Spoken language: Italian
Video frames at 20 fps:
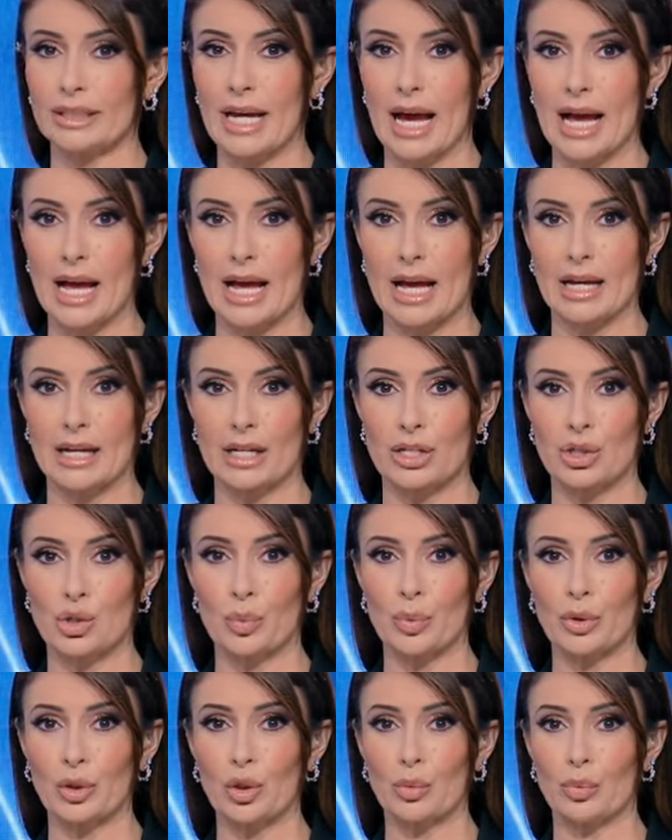ti ha eh,
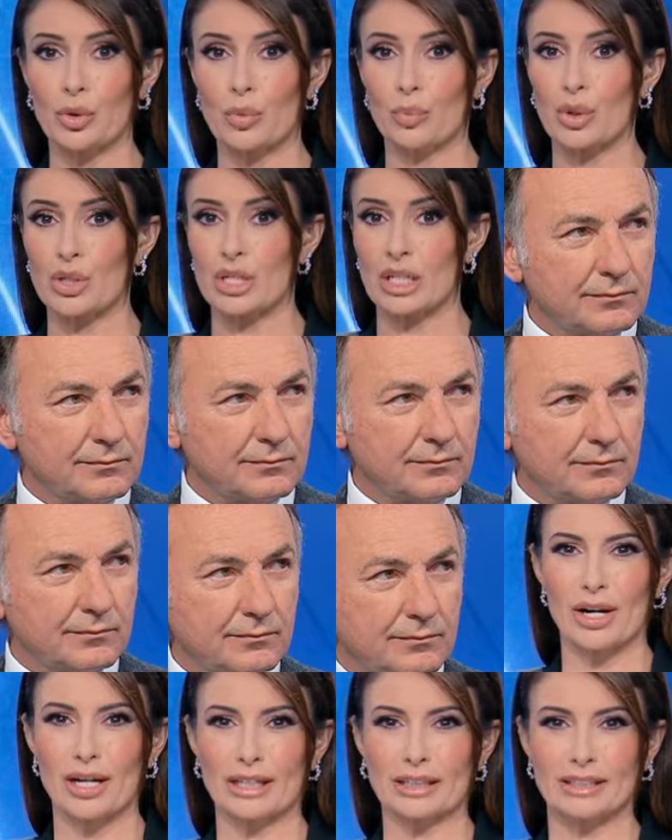stupito più in positiva.
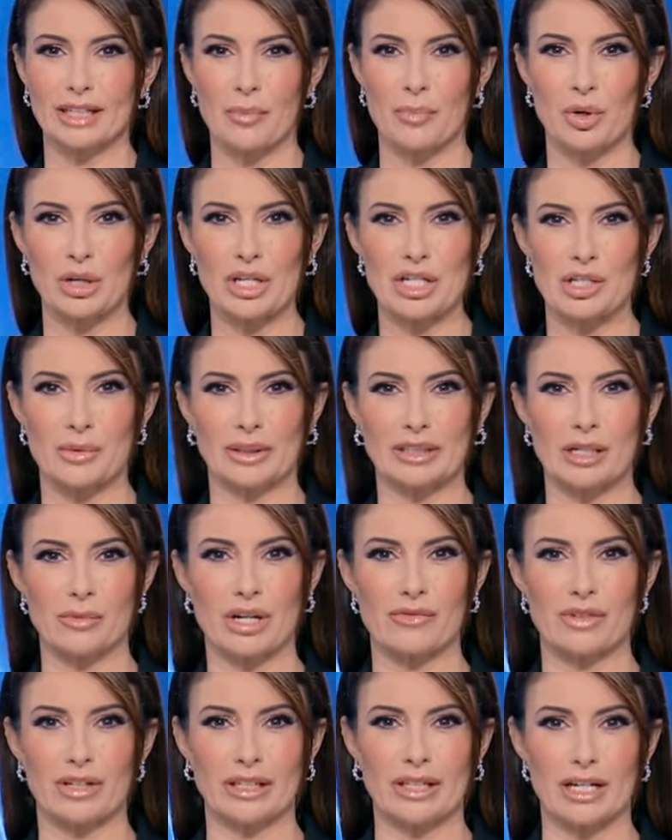Allora tra pochissimo andremo
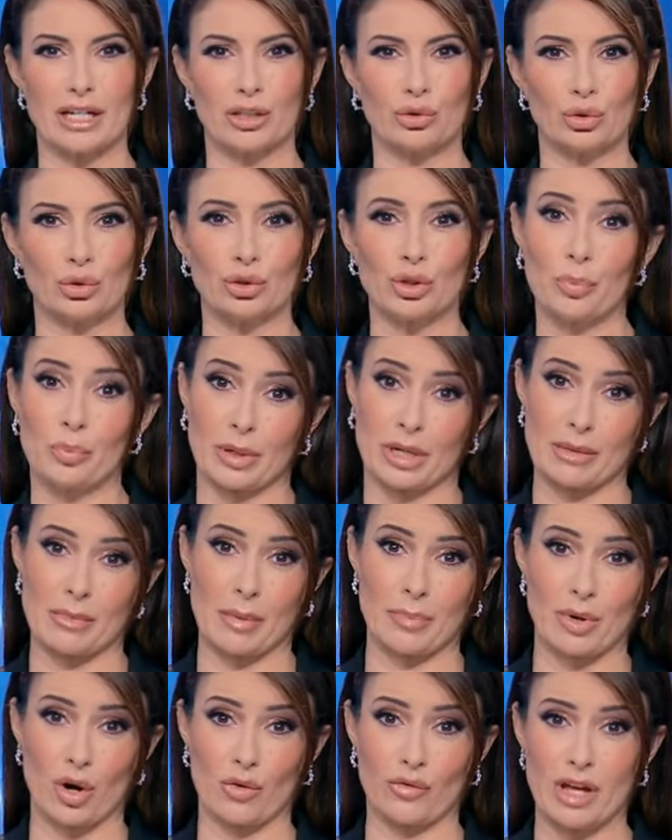a rivedere tutto,
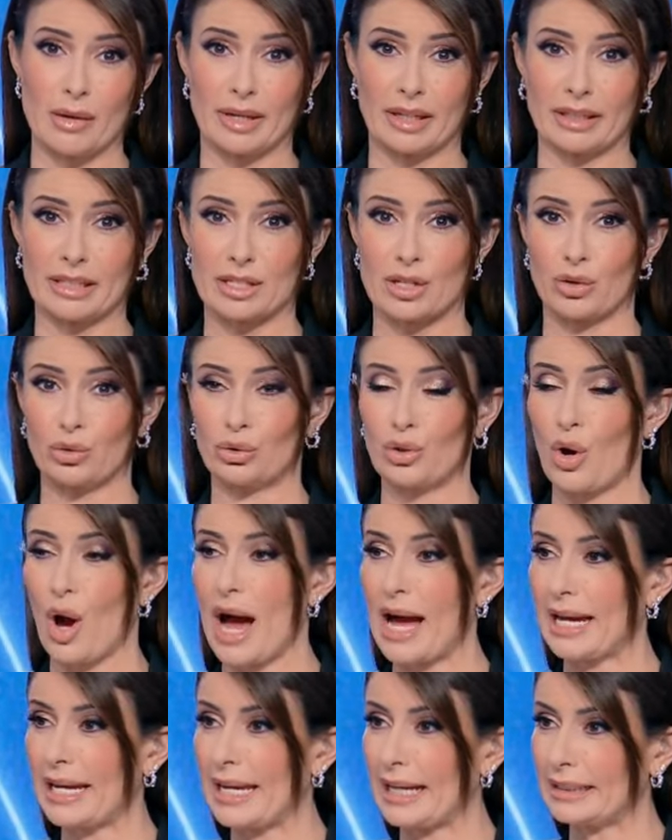prima però ovviamente saluto
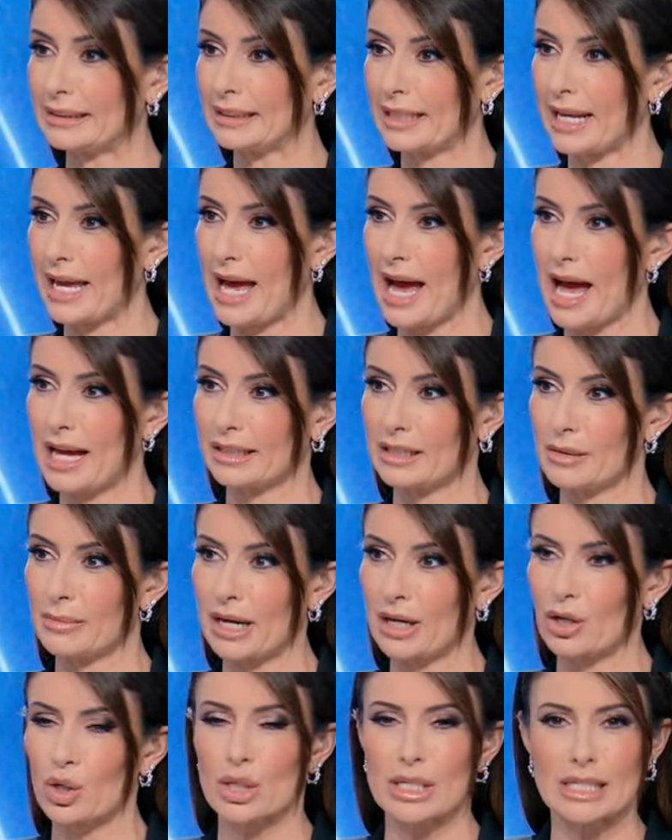anche Andrea De
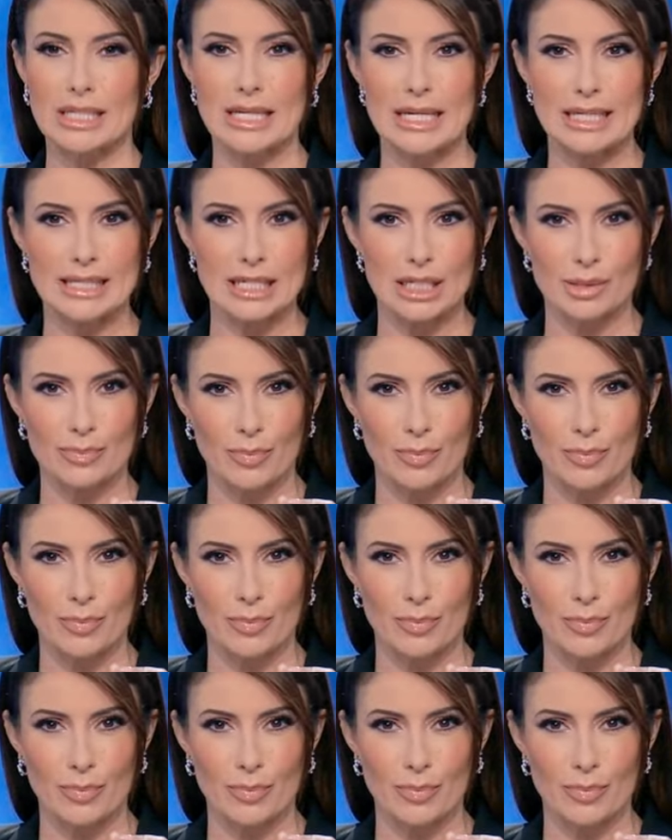Marco senza